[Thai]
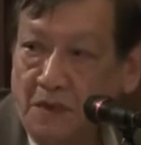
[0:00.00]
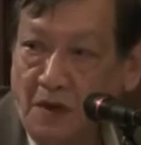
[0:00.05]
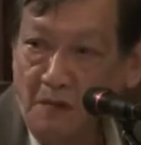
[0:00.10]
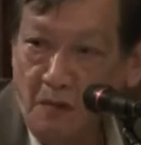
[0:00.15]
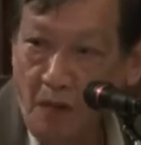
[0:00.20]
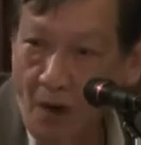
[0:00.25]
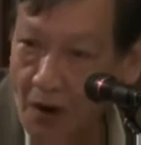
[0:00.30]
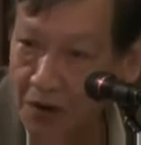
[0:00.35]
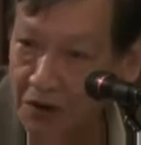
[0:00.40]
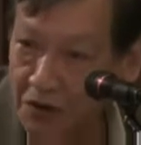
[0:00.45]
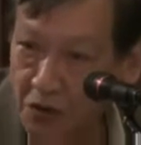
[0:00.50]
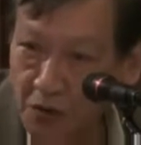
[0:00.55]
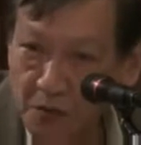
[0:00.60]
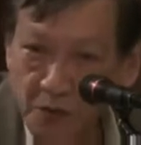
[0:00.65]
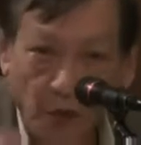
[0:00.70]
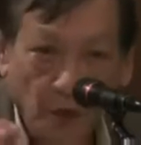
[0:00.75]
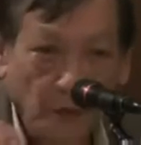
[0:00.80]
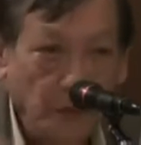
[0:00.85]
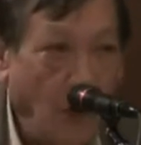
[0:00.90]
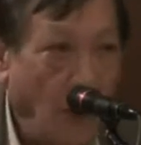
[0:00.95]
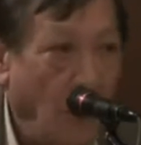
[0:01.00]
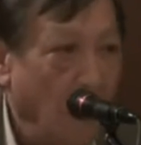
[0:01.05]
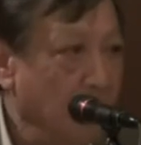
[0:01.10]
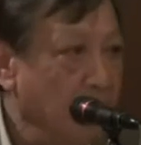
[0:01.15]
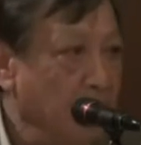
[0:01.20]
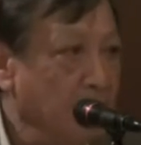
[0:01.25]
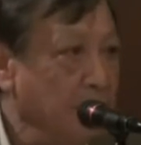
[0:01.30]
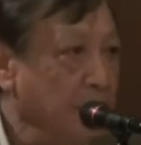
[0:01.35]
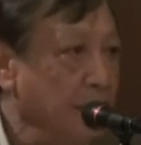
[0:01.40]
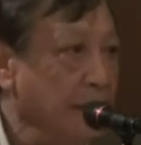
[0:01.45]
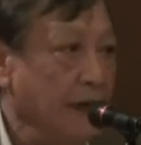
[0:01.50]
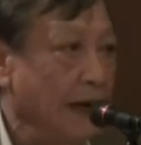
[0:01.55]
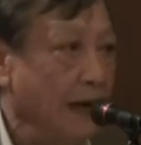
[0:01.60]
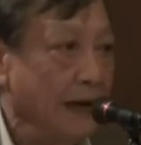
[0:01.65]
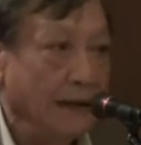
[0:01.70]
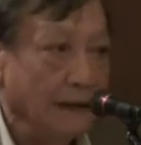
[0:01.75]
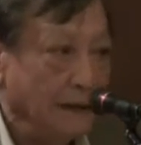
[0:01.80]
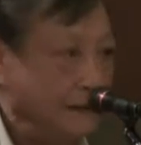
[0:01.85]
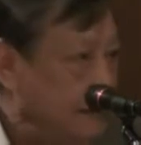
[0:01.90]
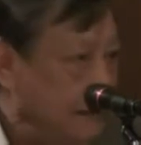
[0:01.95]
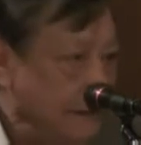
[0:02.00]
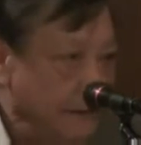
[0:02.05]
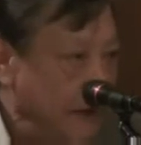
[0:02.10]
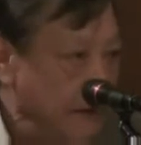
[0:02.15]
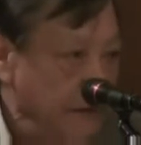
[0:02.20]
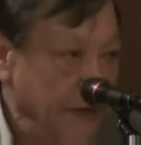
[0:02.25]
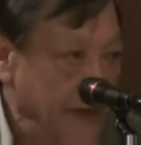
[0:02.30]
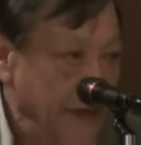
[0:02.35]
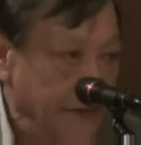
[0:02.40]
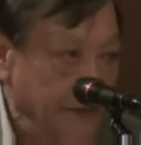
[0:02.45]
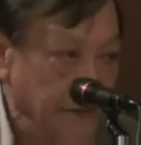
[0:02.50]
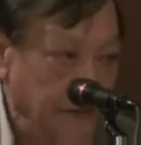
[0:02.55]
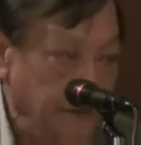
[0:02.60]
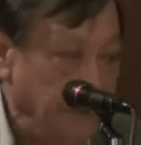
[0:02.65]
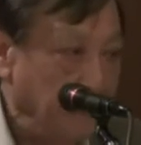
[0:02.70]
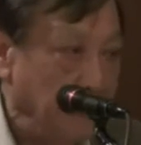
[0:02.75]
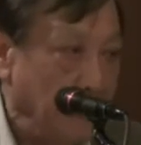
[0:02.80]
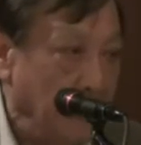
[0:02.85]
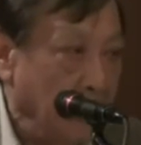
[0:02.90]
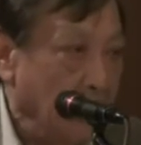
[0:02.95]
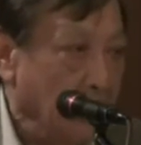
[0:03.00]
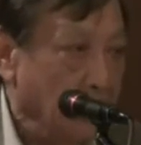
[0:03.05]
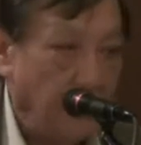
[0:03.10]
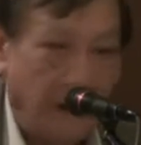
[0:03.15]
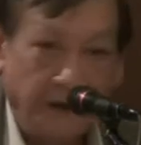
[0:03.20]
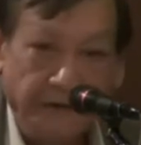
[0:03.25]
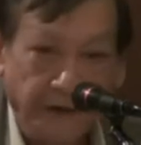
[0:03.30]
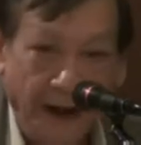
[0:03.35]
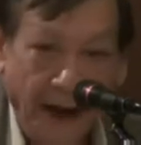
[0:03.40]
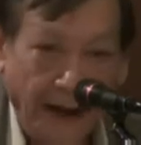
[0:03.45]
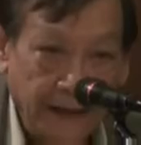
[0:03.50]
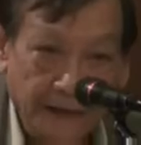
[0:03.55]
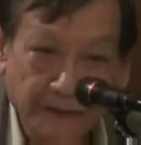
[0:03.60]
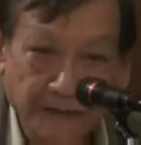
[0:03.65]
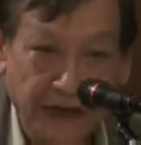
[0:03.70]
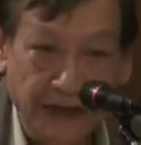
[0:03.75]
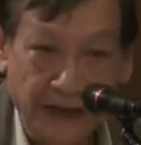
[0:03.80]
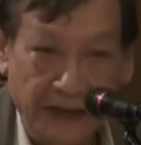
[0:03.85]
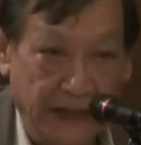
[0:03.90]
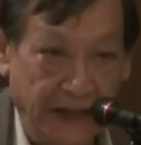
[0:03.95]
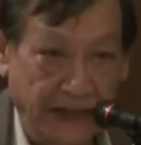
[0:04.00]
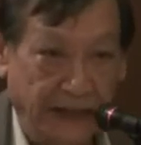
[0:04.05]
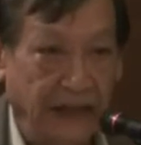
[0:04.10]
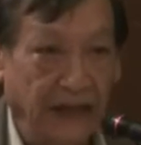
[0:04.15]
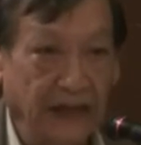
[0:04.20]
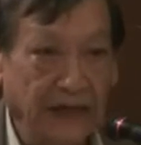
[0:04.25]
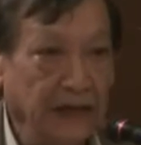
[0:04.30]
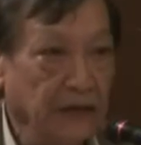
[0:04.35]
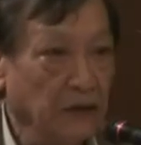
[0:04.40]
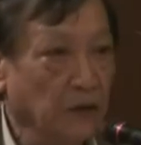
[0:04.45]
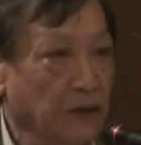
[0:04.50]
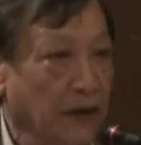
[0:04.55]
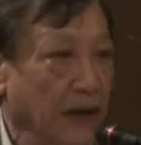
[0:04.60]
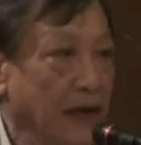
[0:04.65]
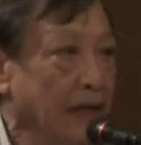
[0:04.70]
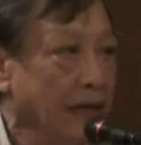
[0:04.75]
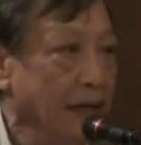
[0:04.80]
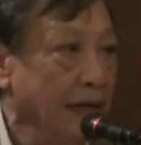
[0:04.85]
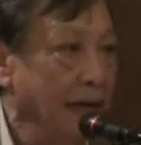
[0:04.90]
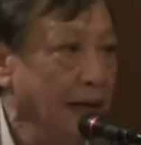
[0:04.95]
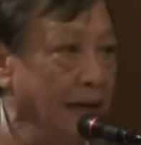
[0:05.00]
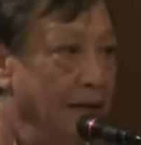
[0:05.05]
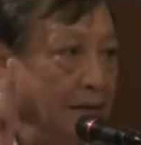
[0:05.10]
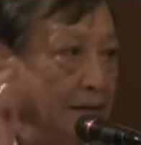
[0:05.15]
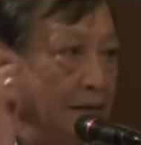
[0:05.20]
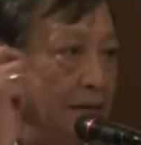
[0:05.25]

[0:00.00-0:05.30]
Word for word: มันบริสุทธิ์ผุดผ่องไม่มีอะไร ไม่มีไยฟาดตำหนิดีติงที่ตรงไหนเลย